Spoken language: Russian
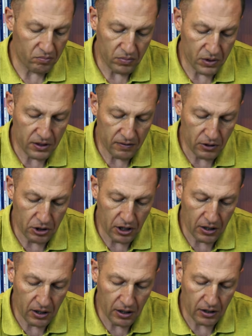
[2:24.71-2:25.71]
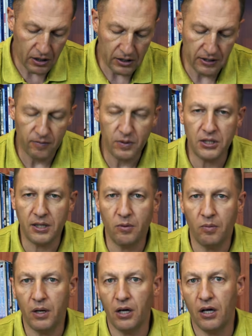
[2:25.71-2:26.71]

совершенно несовместимыми,